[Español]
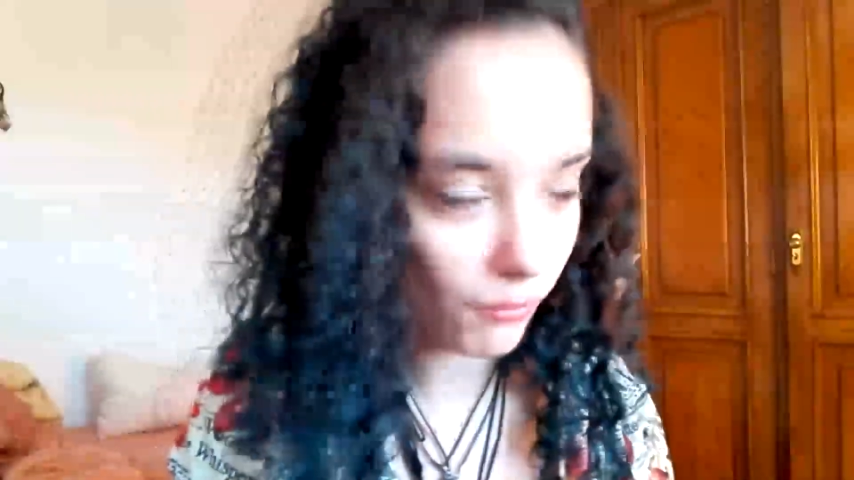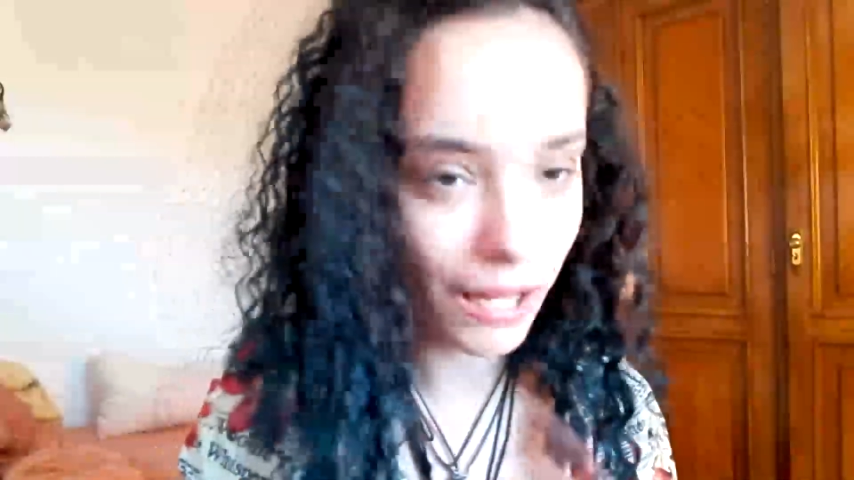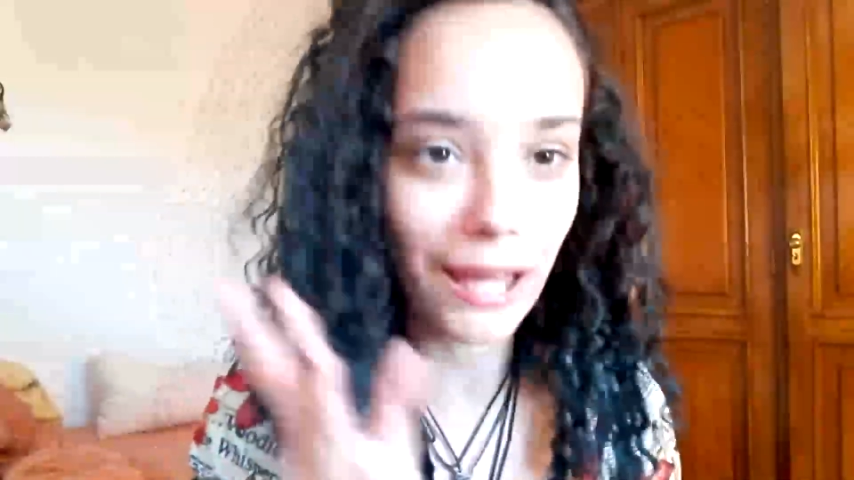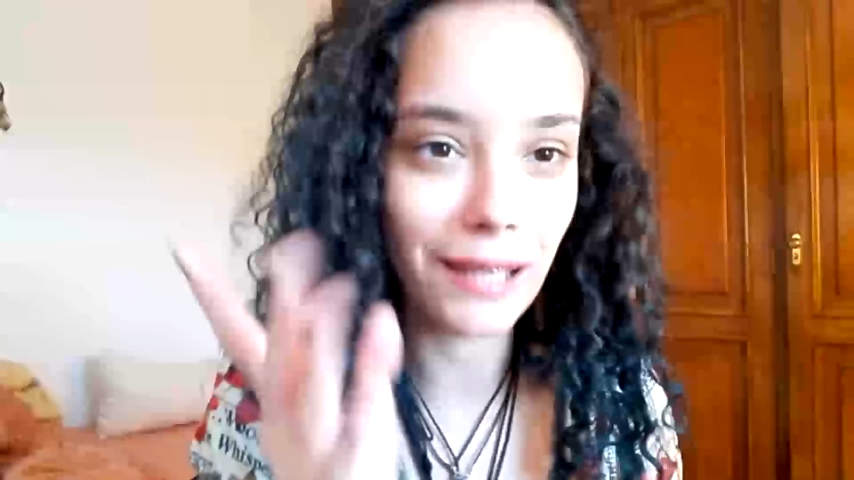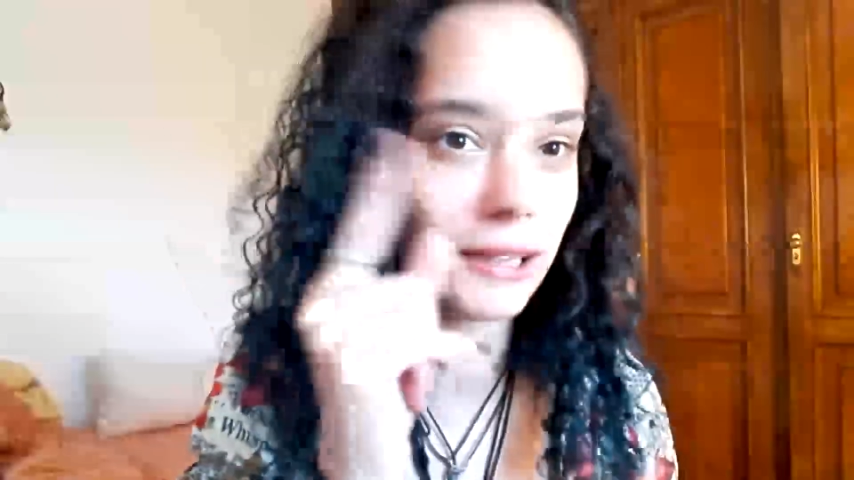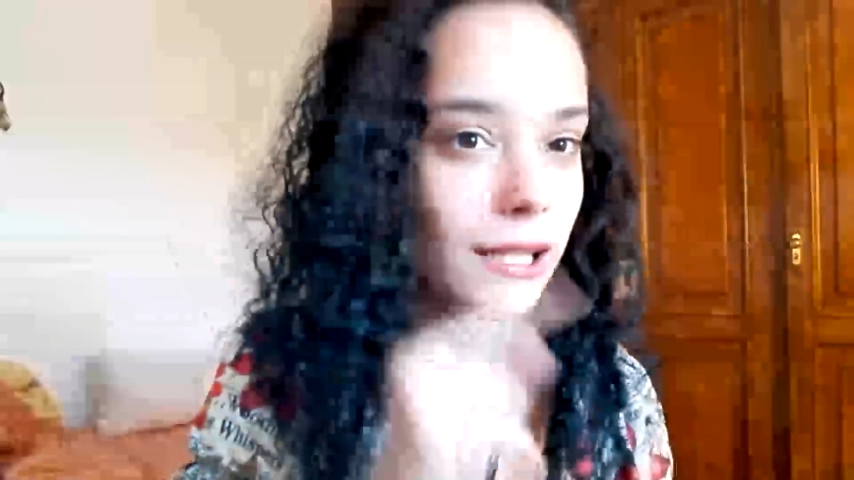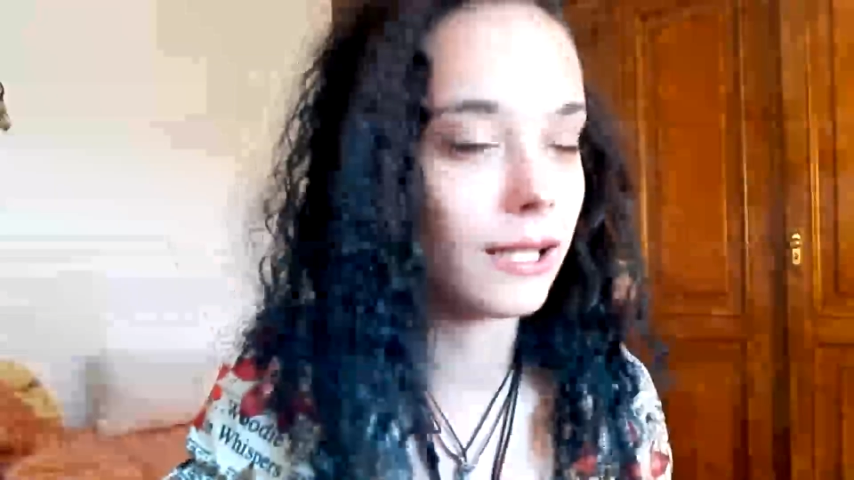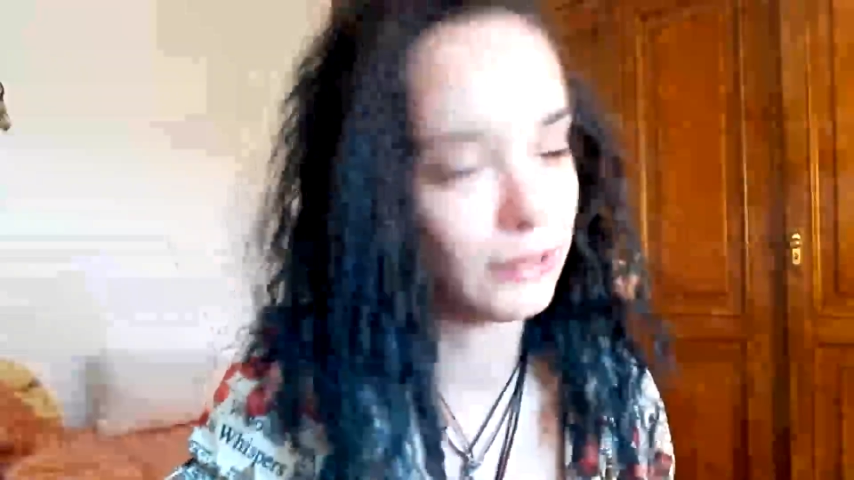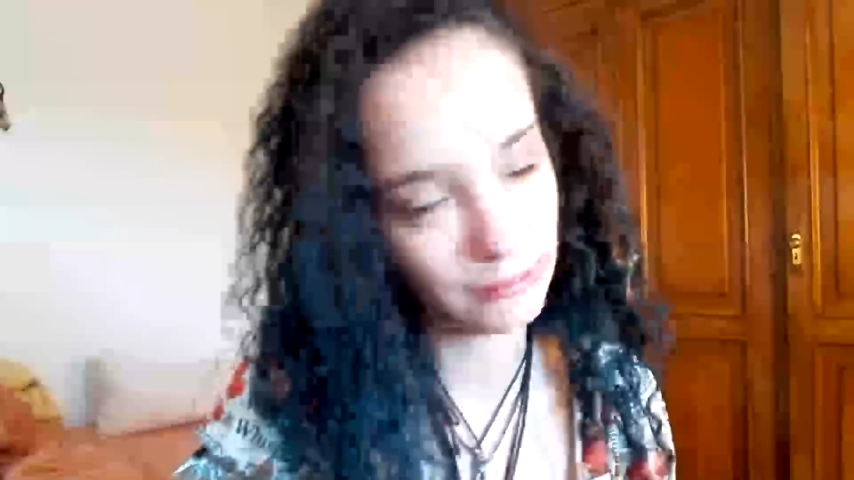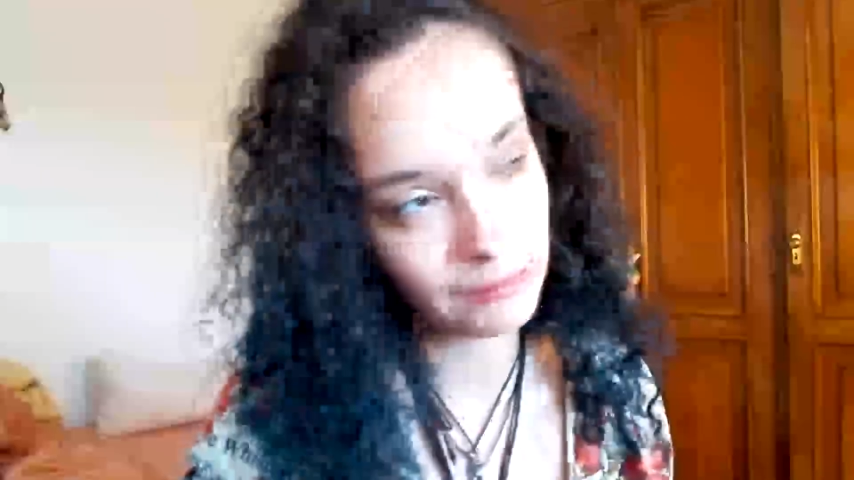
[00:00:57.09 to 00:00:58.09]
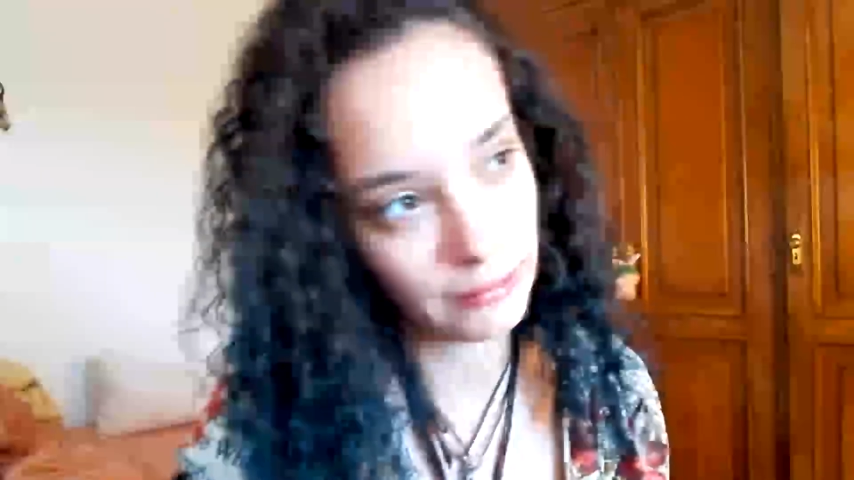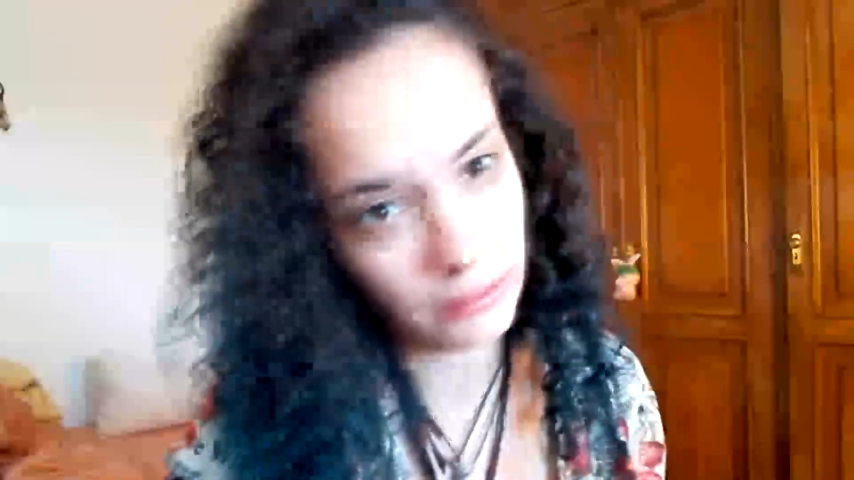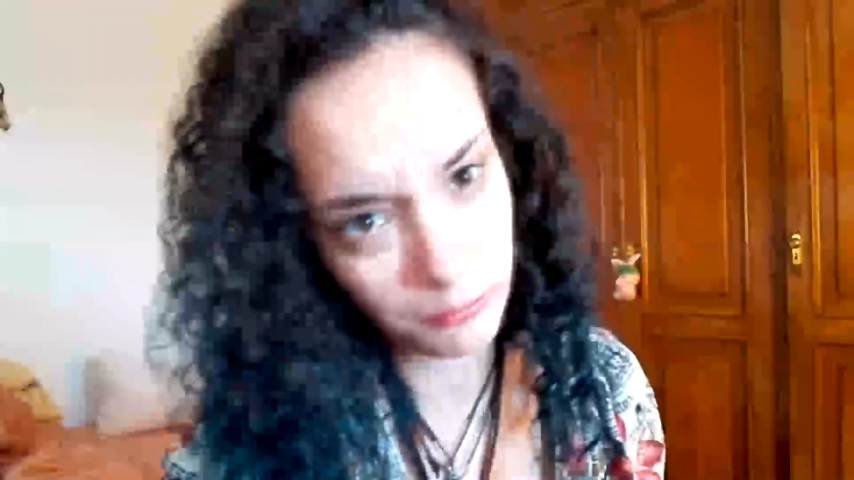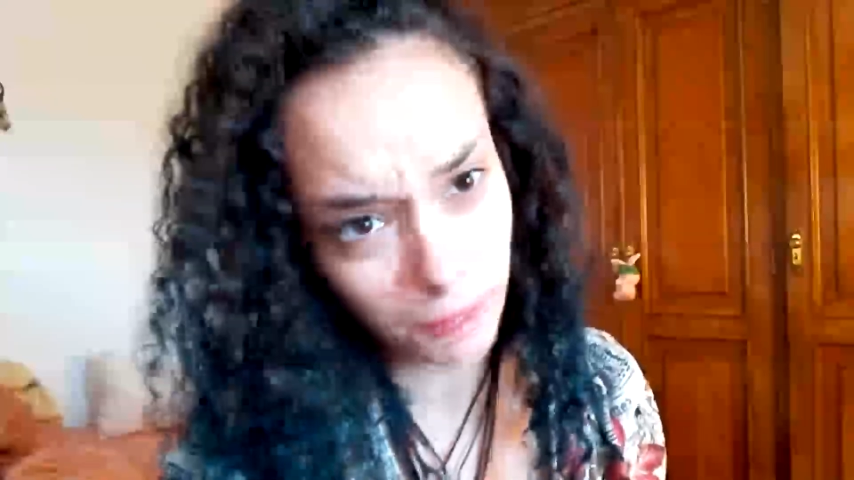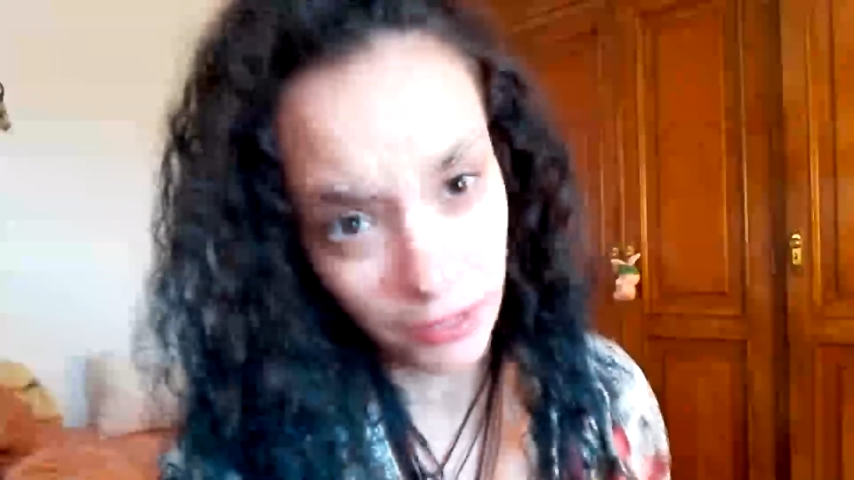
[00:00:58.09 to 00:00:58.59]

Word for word: Así que, sin más